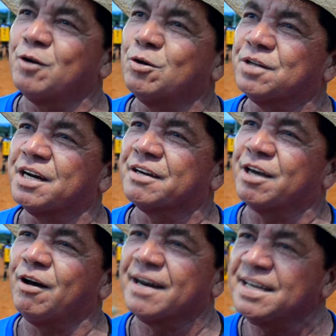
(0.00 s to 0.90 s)
Rodrigo,
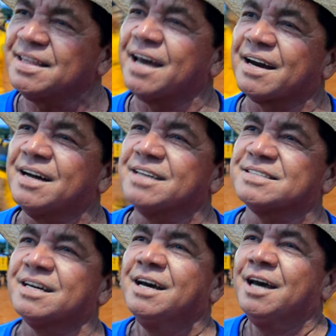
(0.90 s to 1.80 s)
que é uma
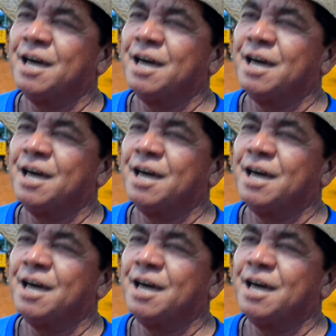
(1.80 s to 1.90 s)
liderança